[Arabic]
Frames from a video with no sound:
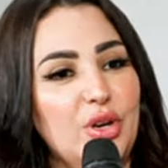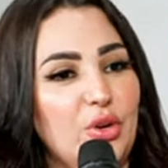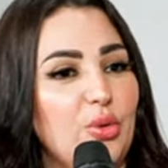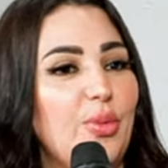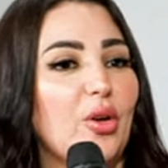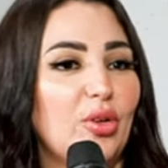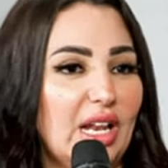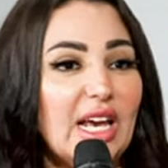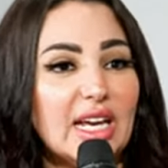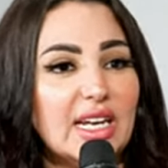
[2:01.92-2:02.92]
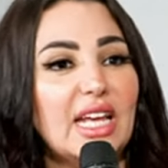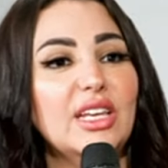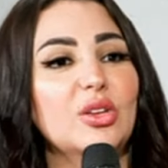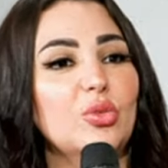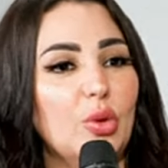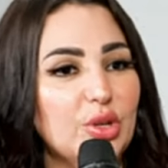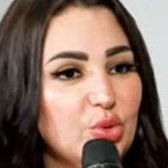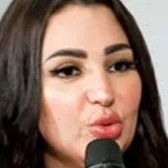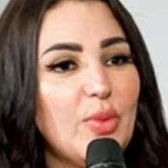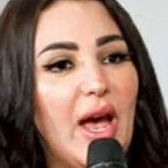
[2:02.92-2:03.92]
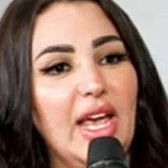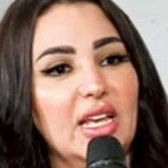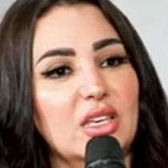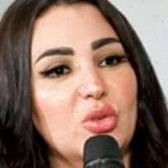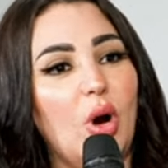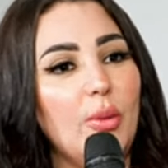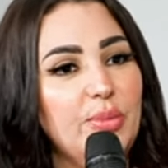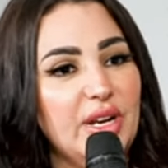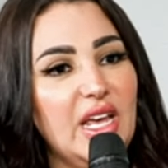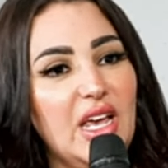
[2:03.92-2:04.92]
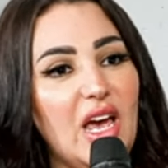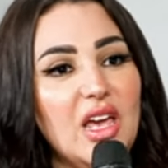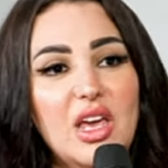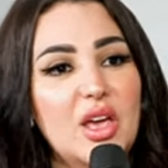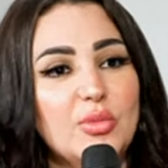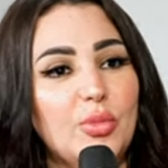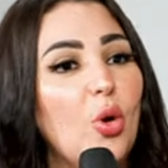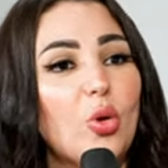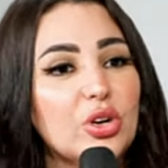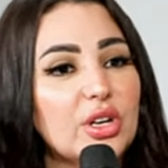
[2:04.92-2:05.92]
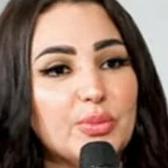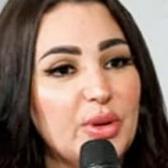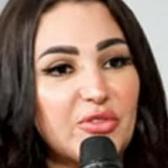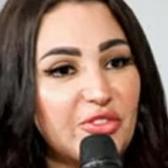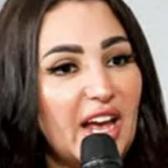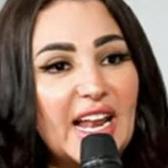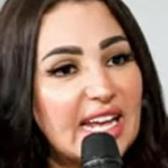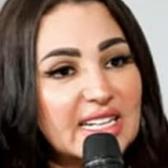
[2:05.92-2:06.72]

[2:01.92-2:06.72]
وانه يبقى راجل حنين ودود معاكي واب ناجح ما هو بالفعل